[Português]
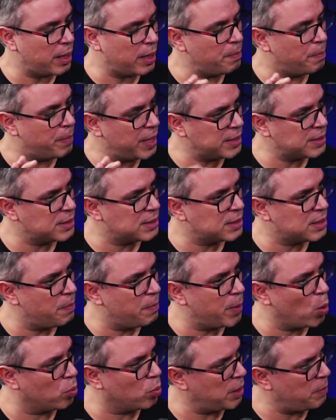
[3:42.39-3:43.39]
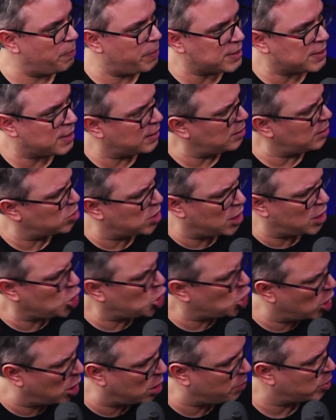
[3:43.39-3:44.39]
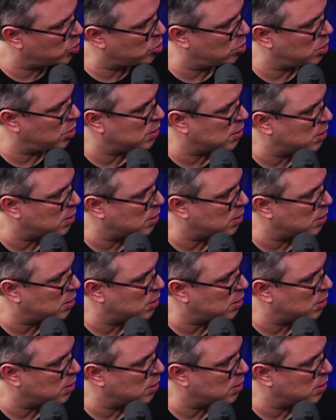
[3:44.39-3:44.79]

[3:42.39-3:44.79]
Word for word: empresas que preocupam, empresas que estão se lixando para acionistas